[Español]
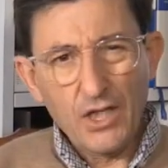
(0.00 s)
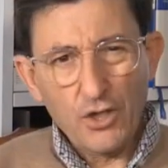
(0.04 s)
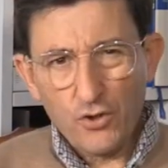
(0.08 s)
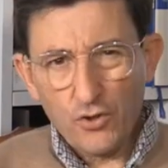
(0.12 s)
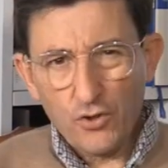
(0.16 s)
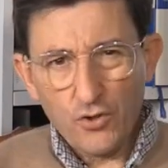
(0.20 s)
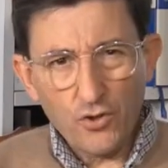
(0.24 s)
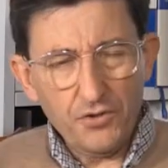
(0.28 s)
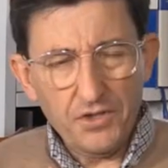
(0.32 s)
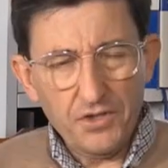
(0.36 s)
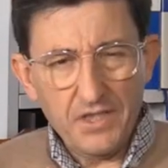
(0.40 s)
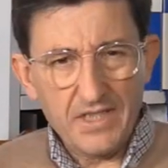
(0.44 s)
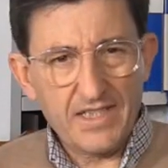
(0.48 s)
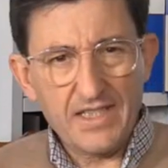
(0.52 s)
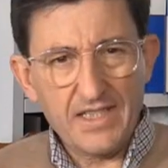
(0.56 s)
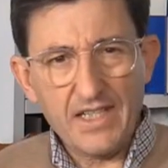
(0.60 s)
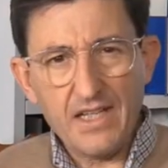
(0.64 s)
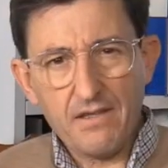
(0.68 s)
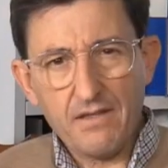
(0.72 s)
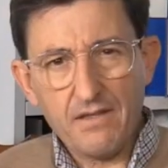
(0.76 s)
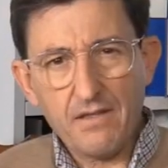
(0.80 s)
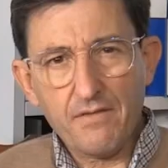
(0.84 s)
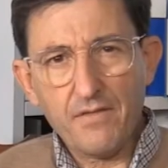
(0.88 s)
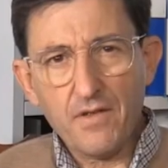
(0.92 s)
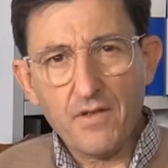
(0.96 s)
¿dónde se
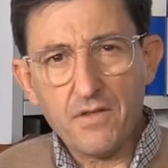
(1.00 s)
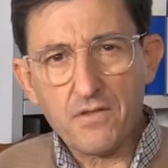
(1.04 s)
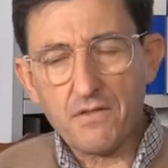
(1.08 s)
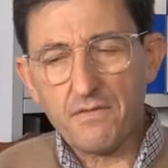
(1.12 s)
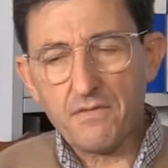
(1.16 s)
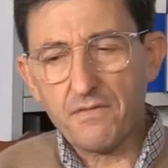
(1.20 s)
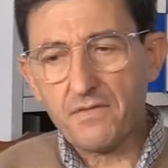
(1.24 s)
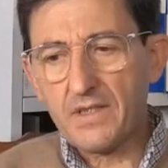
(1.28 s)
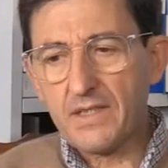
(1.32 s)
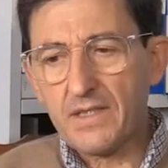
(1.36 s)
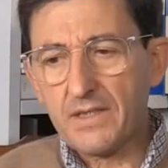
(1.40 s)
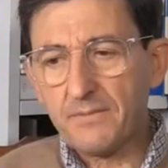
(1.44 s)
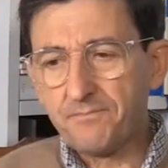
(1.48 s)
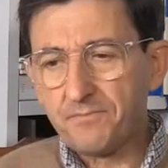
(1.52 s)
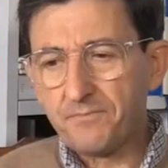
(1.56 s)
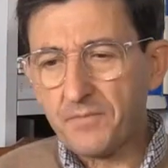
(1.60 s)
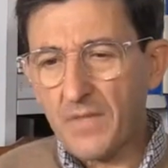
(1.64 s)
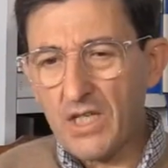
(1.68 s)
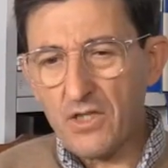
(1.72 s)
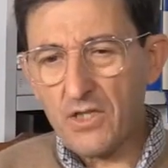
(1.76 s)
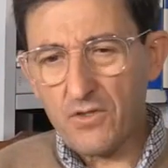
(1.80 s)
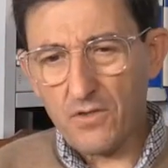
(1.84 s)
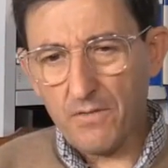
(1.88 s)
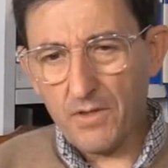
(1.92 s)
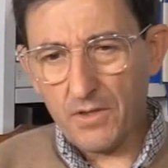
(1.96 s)
hace filosofía?
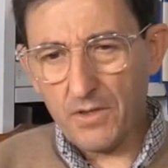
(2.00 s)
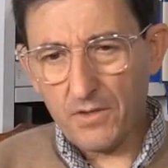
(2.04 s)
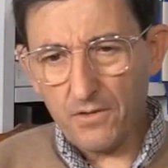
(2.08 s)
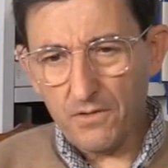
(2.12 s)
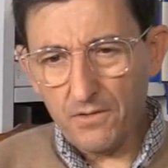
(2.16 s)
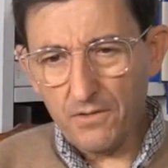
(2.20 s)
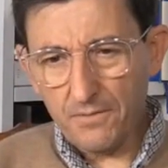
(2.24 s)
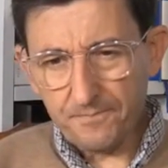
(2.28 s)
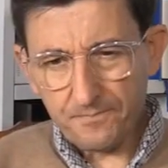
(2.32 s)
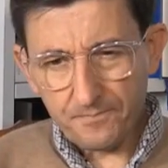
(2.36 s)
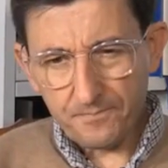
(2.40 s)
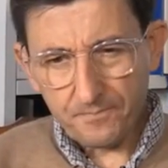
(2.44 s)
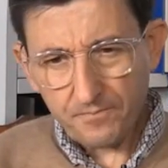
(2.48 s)
Y sobre todo,